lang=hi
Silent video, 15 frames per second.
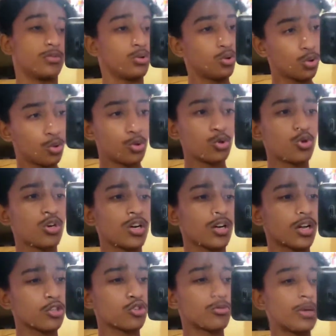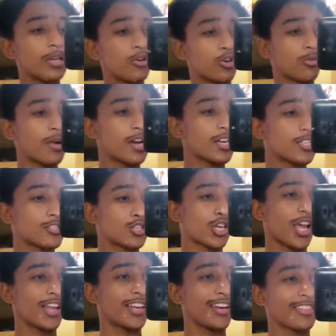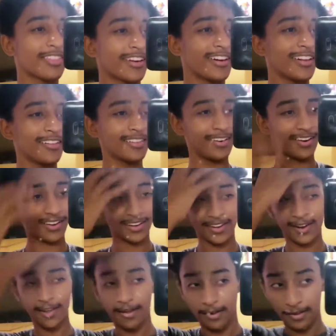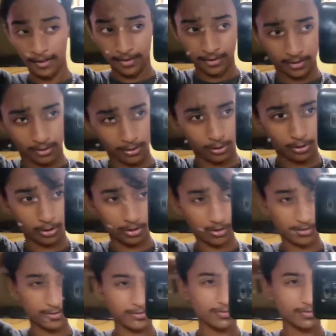ढूंढूंगा कल सुबह और बाकी चैन यार तगड़ी सी लग रही है और